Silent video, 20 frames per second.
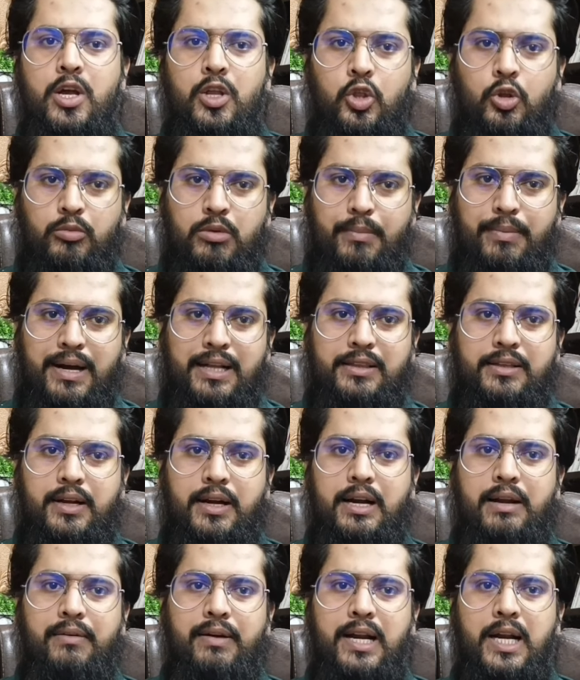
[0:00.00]
तो मैं बात
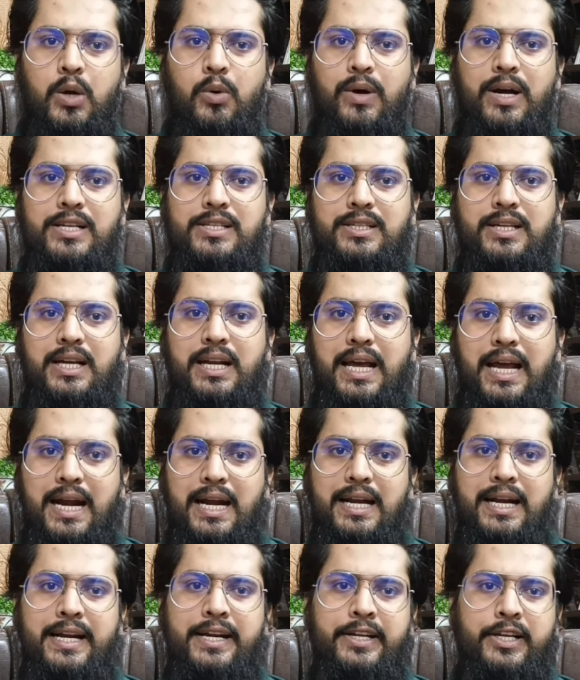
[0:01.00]
करने वाला हूँ आजकल
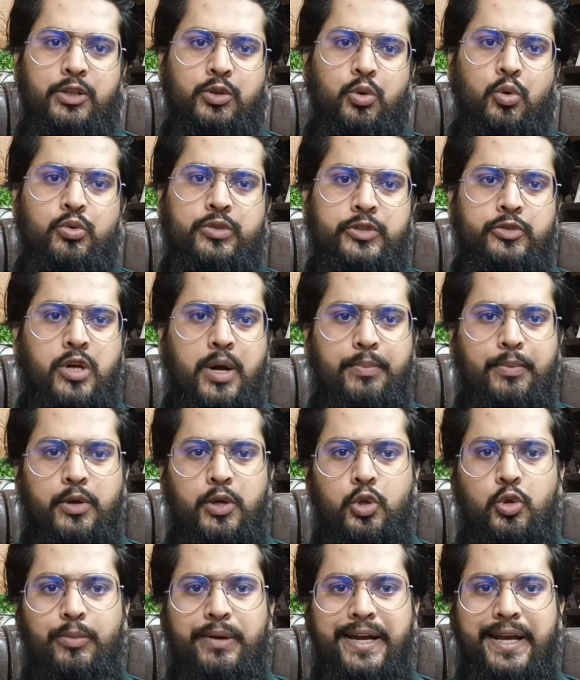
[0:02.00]
एयरलाइन के थ्रू से जो आपकी
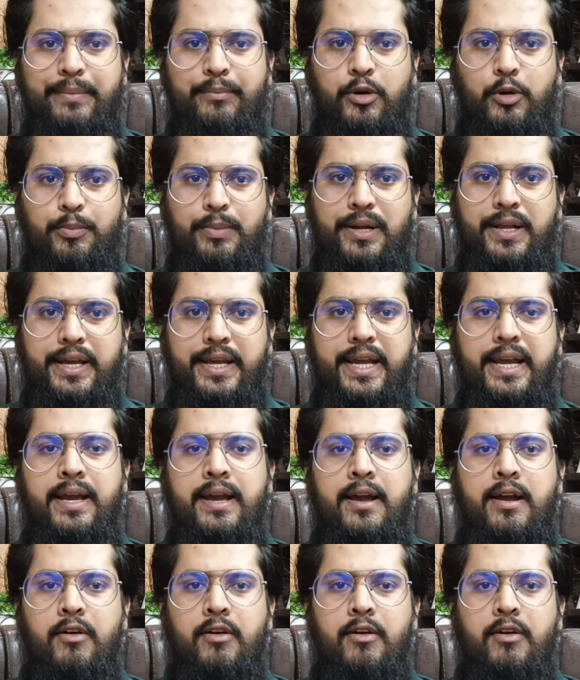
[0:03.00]
दुबई एयरपोर्ट पर लगेगी